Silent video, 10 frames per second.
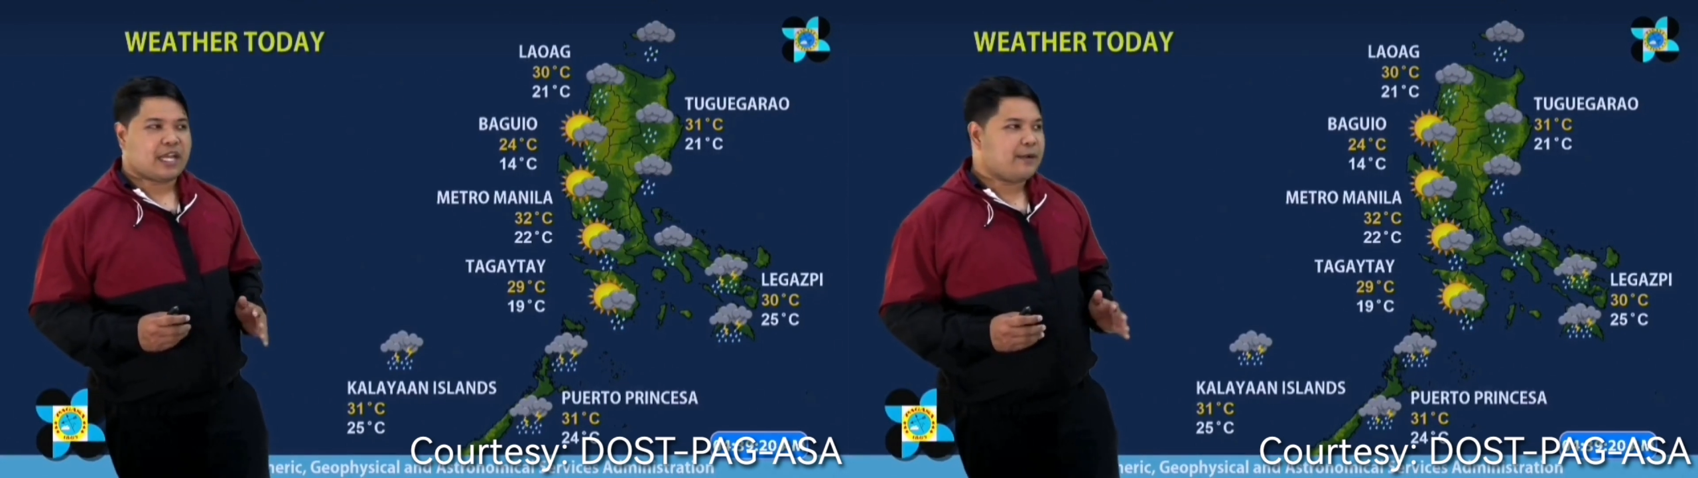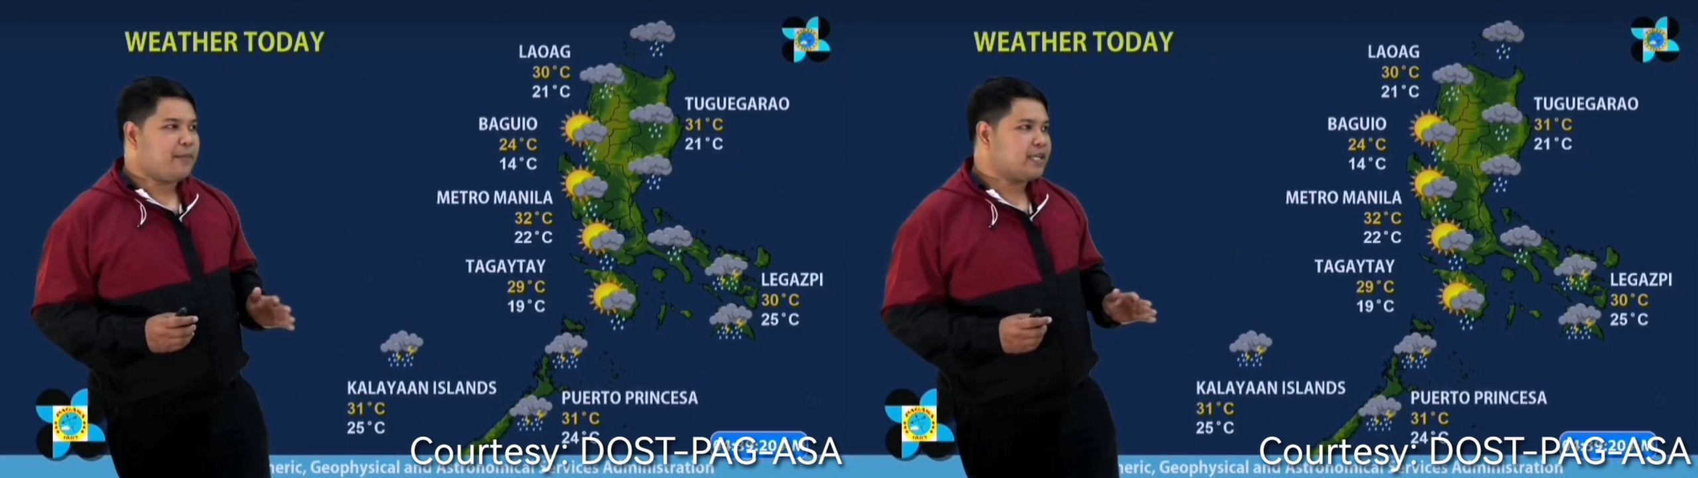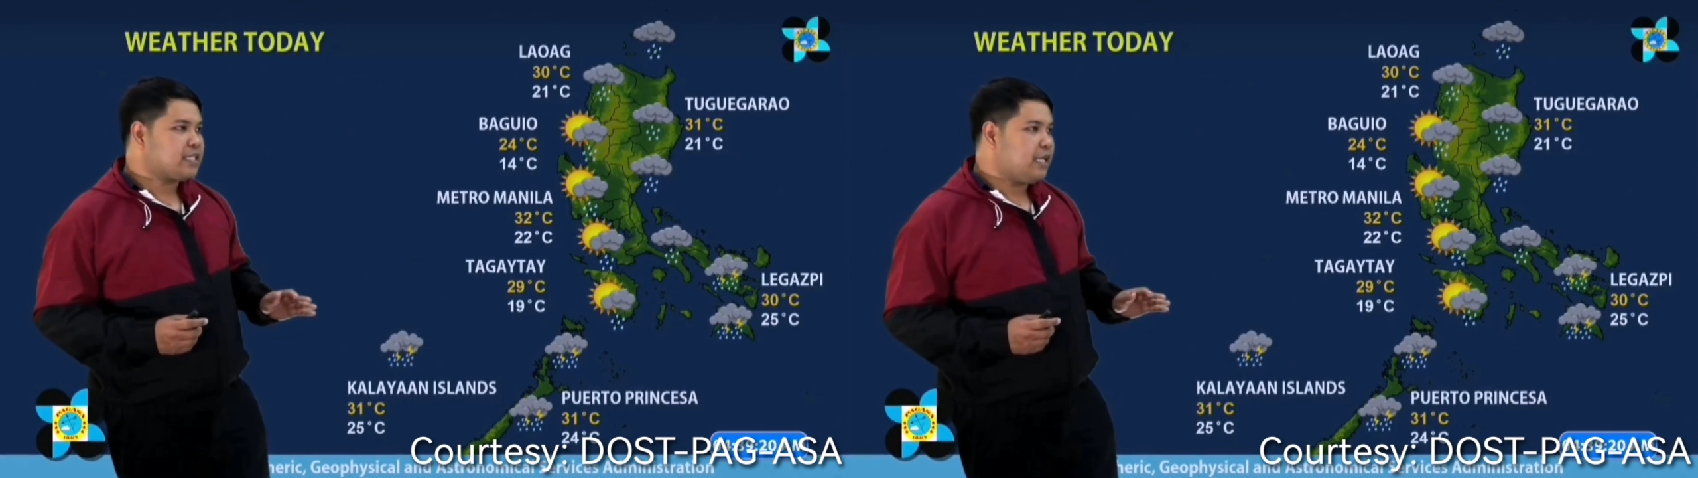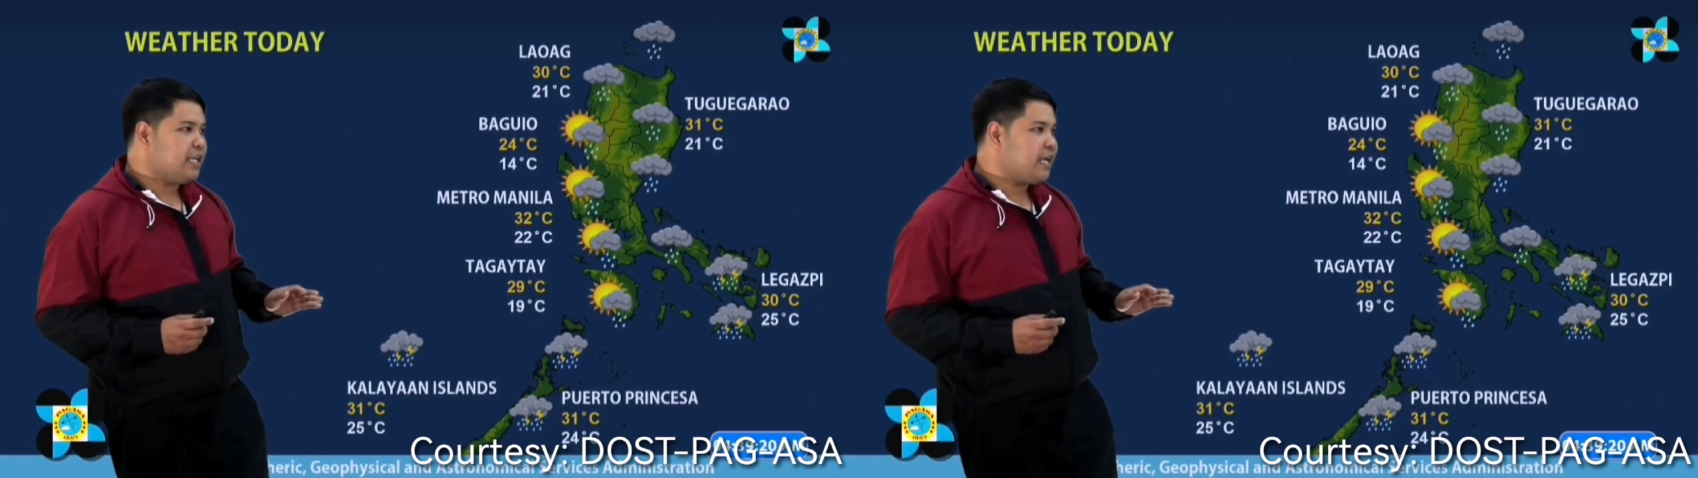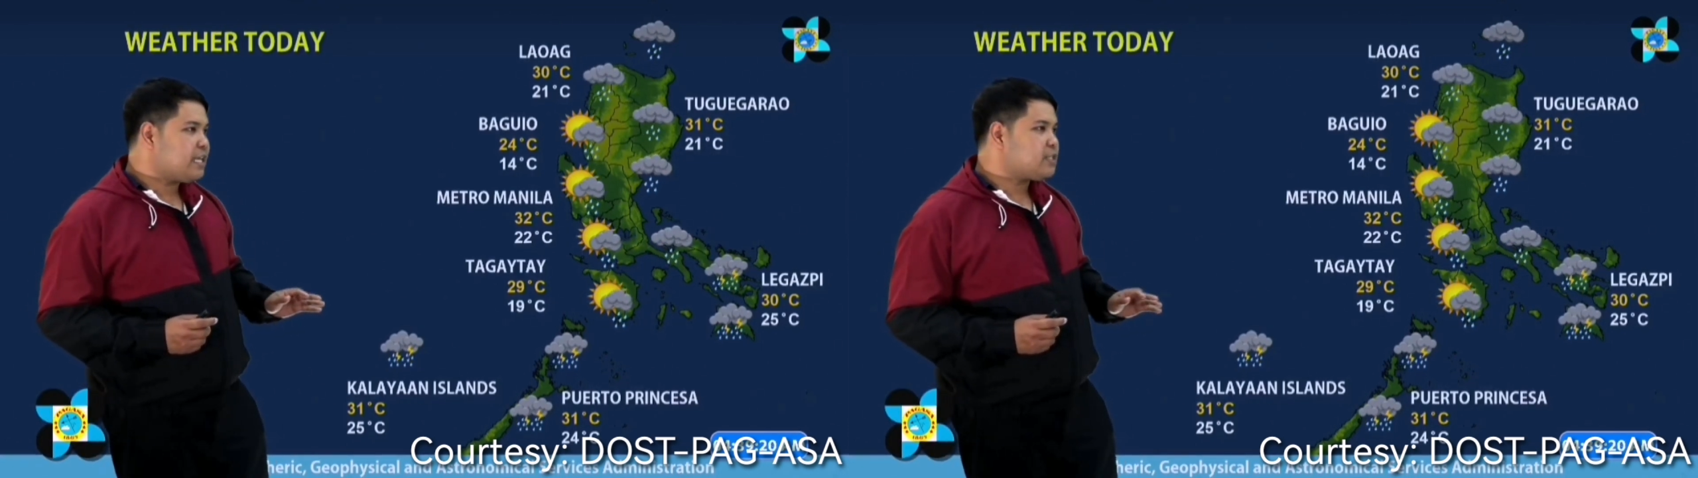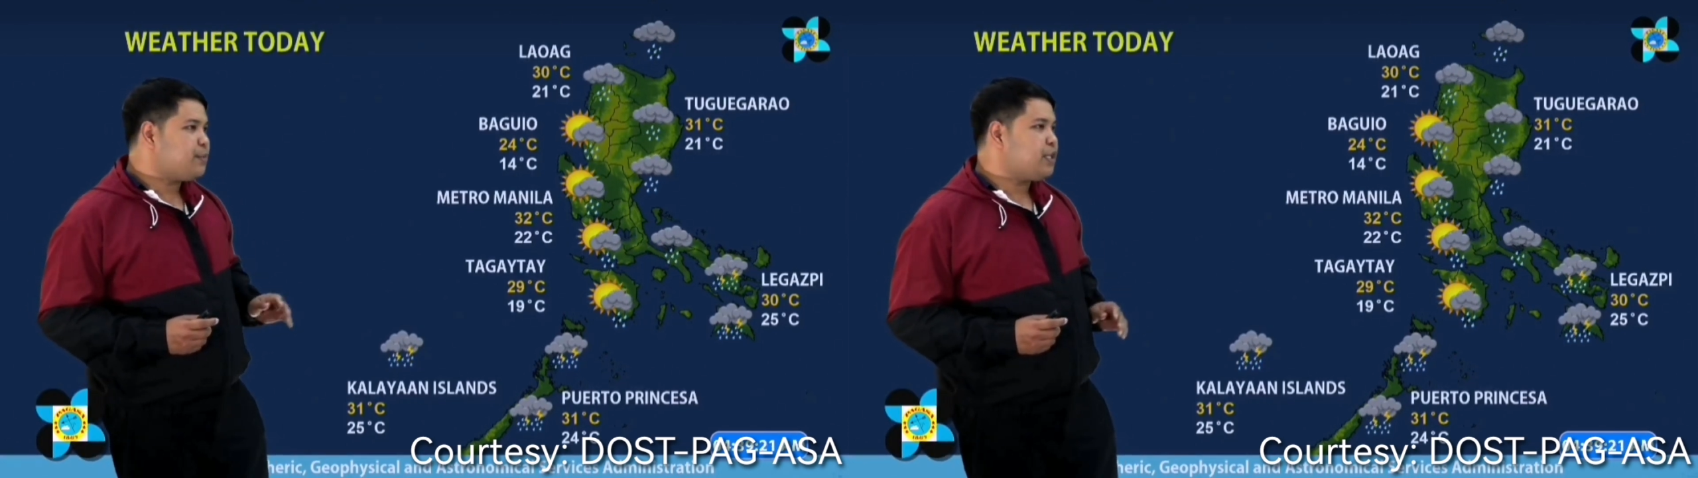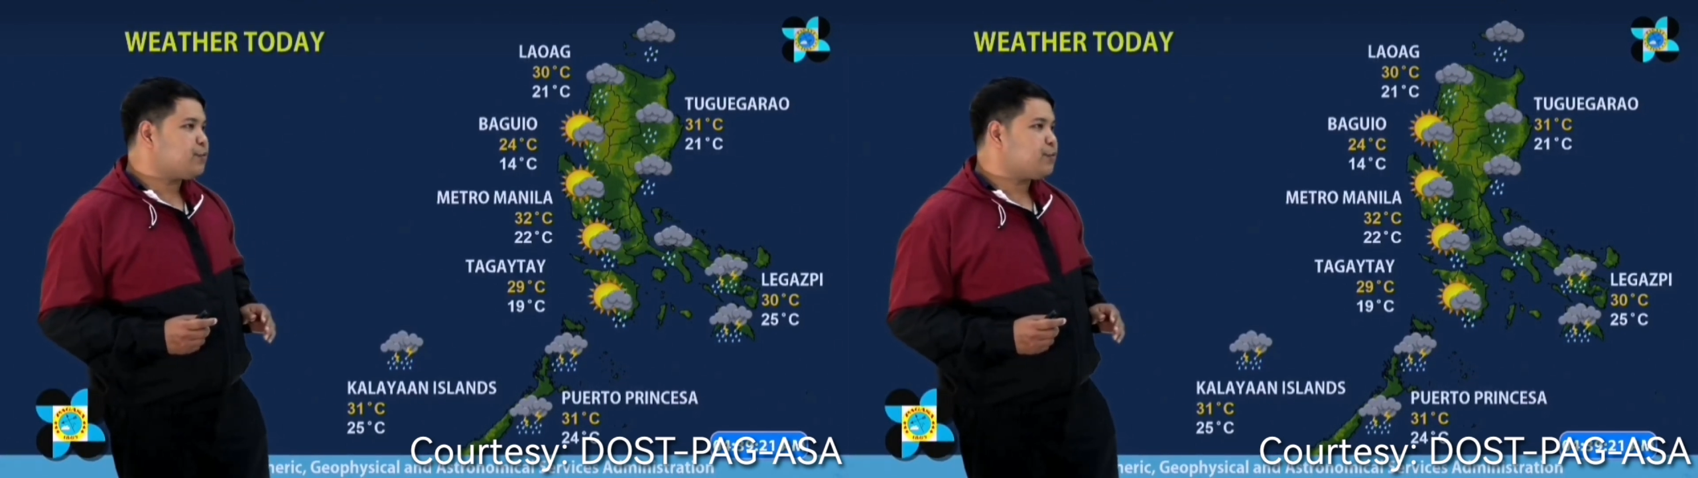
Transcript: habang sa Legazpi